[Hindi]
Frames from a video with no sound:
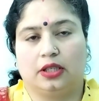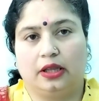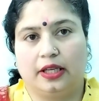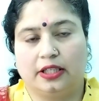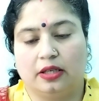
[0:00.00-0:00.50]

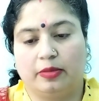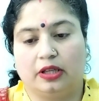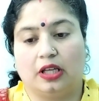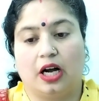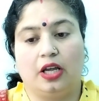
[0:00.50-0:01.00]
चलते समय
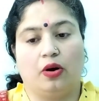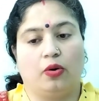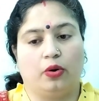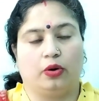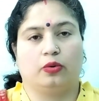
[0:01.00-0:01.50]
दाई
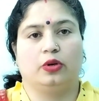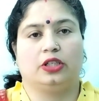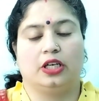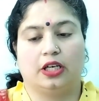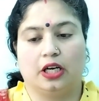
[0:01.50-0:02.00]
और कोई
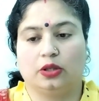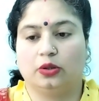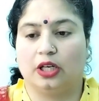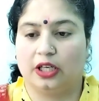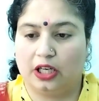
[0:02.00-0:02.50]
छीके तो
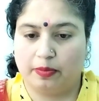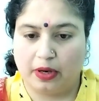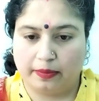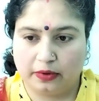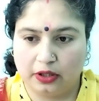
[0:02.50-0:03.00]
धन की
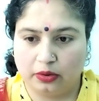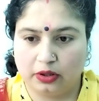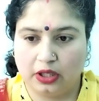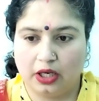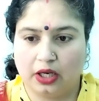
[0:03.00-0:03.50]
प्राप्ति
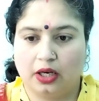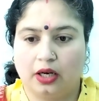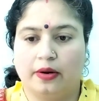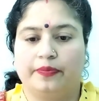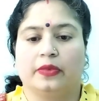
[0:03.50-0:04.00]
होती है
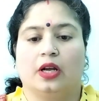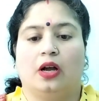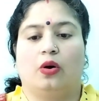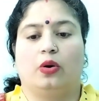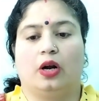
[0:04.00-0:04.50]

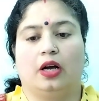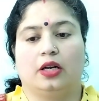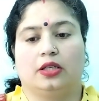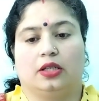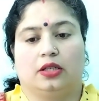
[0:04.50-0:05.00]
और
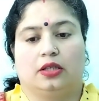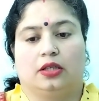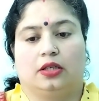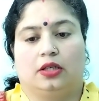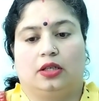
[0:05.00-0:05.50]
अगर
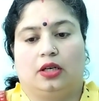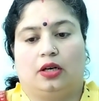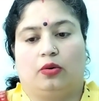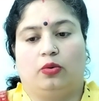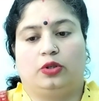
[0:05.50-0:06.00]

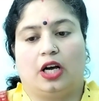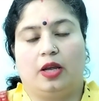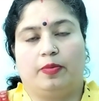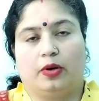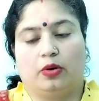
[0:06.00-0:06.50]

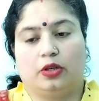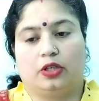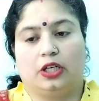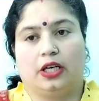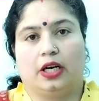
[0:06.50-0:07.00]
ऊंचाई पर कोई
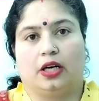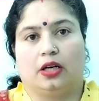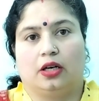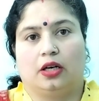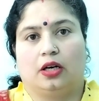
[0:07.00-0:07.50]
छीके
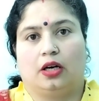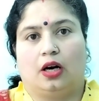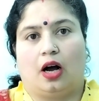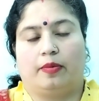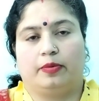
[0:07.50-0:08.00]

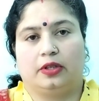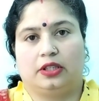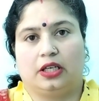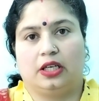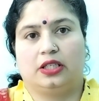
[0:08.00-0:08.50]
आप
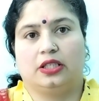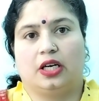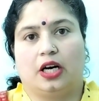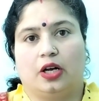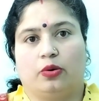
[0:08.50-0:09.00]
नीचे
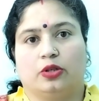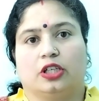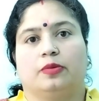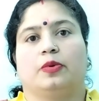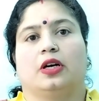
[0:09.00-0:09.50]
जा रहे हो कोई
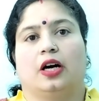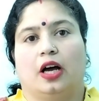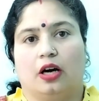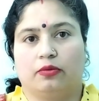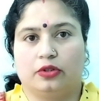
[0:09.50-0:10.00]
छत पर
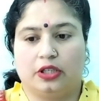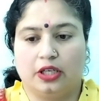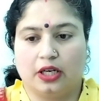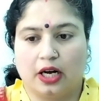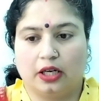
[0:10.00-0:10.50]
खड़ा है और वो
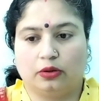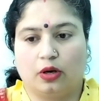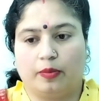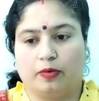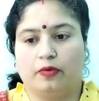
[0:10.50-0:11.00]
छींक रहा है तो
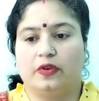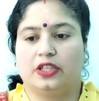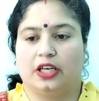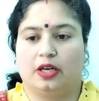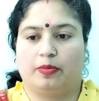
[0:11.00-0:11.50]
आपको
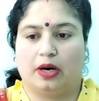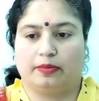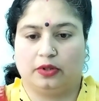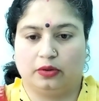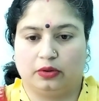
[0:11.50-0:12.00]
विजय की
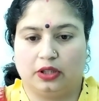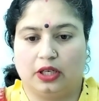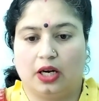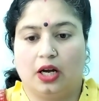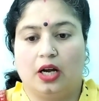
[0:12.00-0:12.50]
प्राप्ति होती
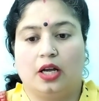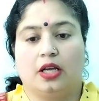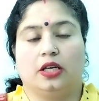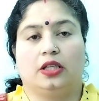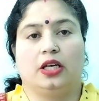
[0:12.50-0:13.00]
है
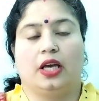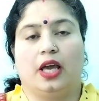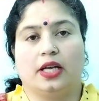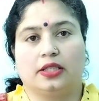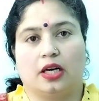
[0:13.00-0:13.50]
यदि
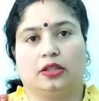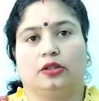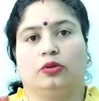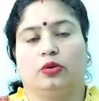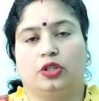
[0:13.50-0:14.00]
एक
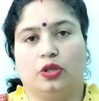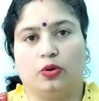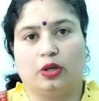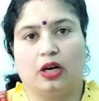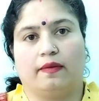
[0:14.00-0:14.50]
साथ दो
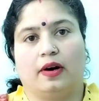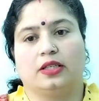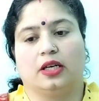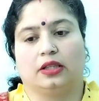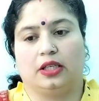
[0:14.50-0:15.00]
छींकों की
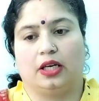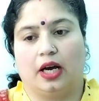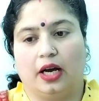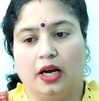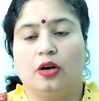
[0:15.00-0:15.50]
आवाज़ आती
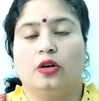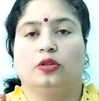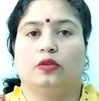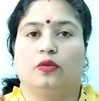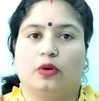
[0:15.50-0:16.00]
है
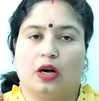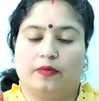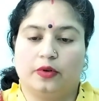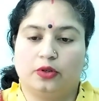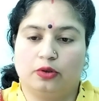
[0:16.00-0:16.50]
तो वो
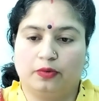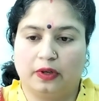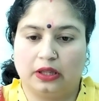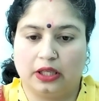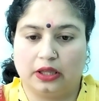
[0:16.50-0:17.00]
काफ़ी शुभ
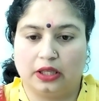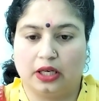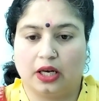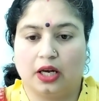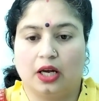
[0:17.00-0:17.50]
फल
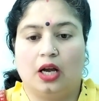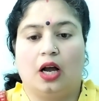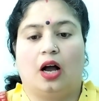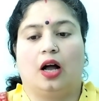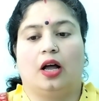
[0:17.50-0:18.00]
देती है
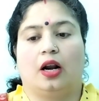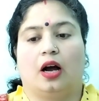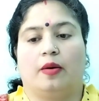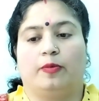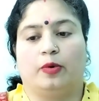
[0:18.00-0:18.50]
अगर
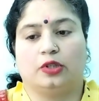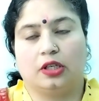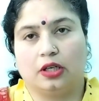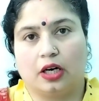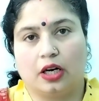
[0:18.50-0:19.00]
आप
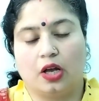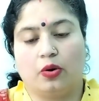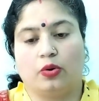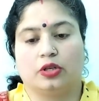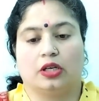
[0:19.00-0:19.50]
भोजन कर रहे
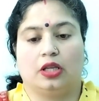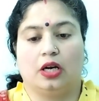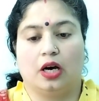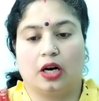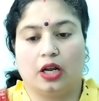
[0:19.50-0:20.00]
हो
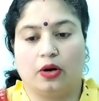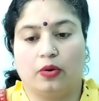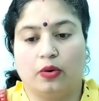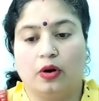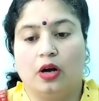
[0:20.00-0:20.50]
औषधि कर रहे
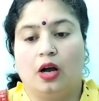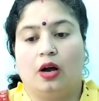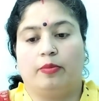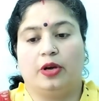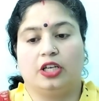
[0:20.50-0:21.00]
हो
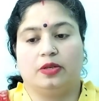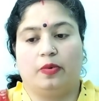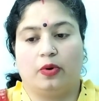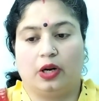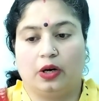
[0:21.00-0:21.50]
बीज
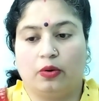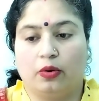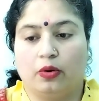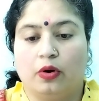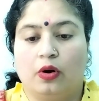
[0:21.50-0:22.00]
बो रहे
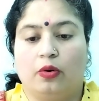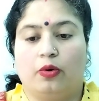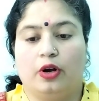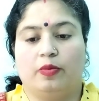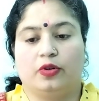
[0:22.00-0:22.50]
हो
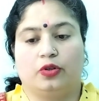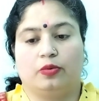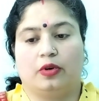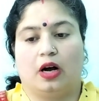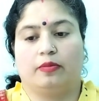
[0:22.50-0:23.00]
कोई भी
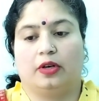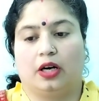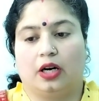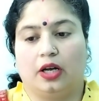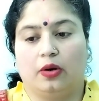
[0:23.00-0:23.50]
शुभ काम
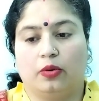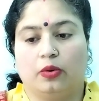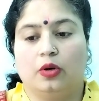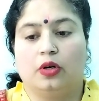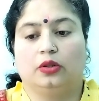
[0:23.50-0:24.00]
कर रहे हो
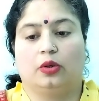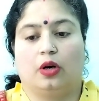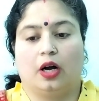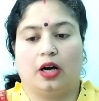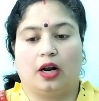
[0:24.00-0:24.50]
तो
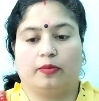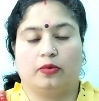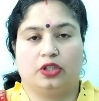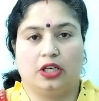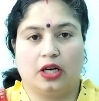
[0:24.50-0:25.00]
अगर
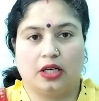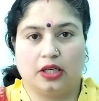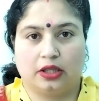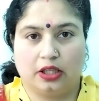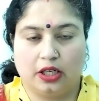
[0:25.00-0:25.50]
आपको छींक आ
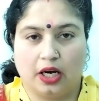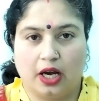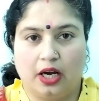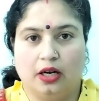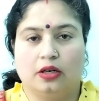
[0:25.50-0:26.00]
जाती
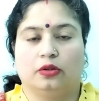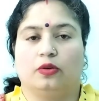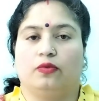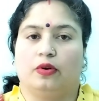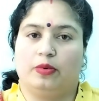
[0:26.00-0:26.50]
है
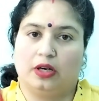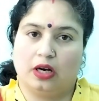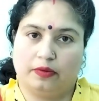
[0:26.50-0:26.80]
तो वो भी